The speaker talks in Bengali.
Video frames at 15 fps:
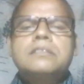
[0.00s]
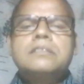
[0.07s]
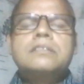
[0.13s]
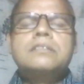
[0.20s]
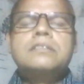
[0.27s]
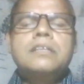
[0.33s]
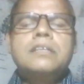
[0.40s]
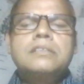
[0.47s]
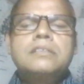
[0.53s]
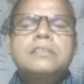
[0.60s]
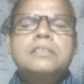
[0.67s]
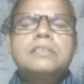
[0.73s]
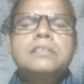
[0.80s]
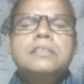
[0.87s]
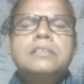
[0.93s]
সারা
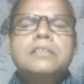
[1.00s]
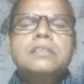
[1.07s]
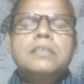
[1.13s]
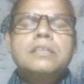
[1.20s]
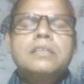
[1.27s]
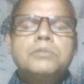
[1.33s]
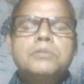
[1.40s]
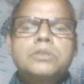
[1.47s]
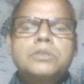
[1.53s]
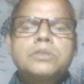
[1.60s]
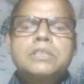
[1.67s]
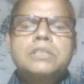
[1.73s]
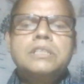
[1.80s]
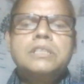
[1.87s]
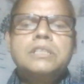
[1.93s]
দেশে এই
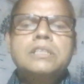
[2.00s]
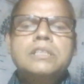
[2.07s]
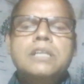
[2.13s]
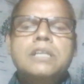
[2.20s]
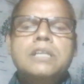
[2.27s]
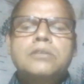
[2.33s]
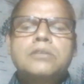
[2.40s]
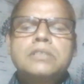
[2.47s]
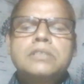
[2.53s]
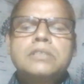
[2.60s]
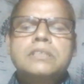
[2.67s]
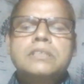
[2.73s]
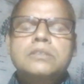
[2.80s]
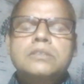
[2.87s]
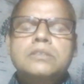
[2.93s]
পরিস্থিতির কারণে
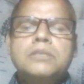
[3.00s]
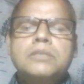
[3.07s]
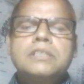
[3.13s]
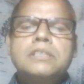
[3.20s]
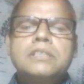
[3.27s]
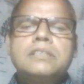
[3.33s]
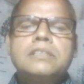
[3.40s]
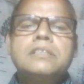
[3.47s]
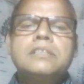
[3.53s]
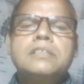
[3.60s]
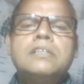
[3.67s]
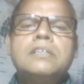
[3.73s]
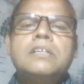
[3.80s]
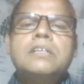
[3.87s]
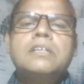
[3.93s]
তোমাদের
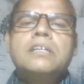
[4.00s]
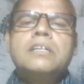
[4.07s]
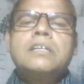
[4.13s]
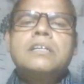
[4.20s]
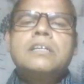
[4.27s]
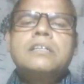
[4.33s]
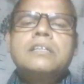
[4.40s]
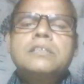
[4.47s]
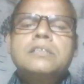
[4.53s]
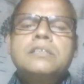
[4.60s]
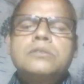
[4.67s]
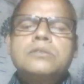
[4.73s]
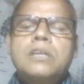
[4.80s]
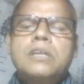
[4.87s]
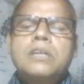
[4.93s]

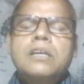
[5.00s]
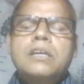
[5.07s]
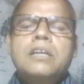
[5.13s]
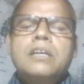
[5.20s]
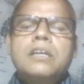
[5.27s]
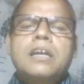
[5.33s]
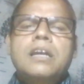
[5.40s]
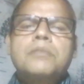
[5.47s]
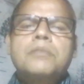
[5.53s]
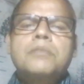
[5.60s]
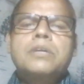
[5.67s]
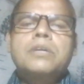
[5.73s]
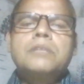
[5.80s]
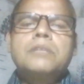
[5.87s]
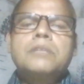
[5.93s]
কিছুটা
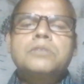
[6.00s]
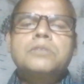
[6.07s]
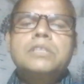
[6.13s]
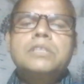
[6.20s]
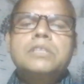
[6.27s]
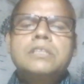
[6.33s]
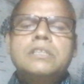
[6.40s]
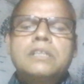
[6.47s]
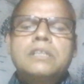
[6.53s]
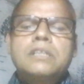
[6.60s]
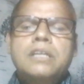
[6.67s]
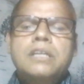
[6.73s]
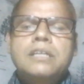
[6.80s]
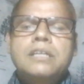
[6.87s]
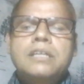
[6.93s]
লেখাপড়ার মধ্যে
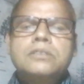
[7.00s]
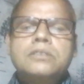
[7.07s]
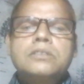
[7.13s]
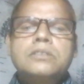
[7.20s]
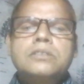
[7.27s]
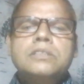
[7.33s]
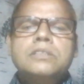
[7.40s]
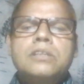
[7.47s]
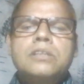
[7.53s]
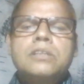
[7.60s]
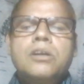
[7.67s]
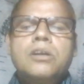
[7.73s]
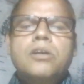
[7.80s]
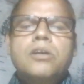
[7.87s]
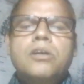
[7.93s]
রাখার জন্যই
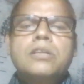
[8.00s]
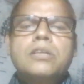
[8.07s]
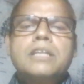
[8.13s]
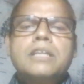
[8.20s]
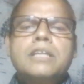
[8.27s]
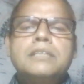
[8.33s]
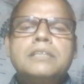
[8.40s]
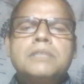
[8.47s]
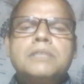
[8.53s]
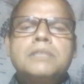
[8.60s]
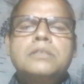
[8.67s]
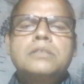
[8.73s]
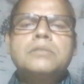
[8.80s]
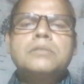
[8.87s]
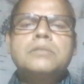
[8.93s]
অনলাইনের
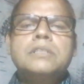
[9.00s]
মাধ্যমে